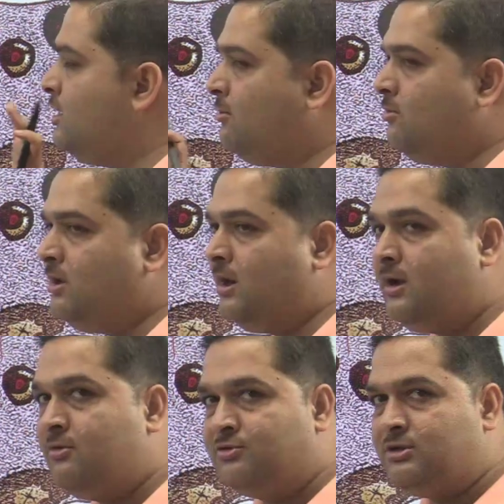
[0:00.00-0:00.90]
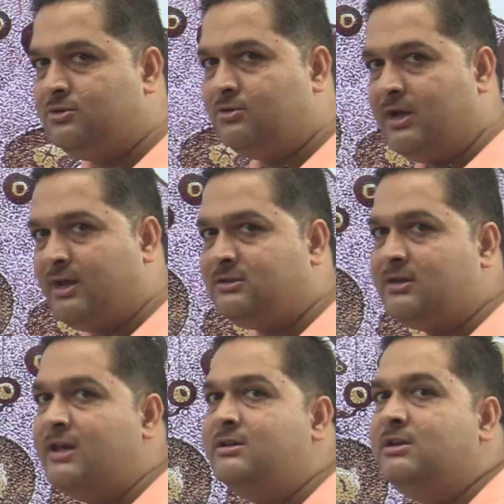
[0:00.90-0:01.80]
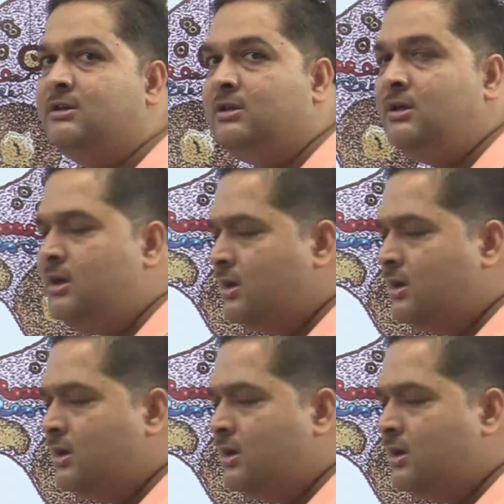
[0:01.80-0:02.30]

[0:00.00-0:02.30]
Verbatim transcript: बोल दिया लेकिन उससे जो लेस साइज की थी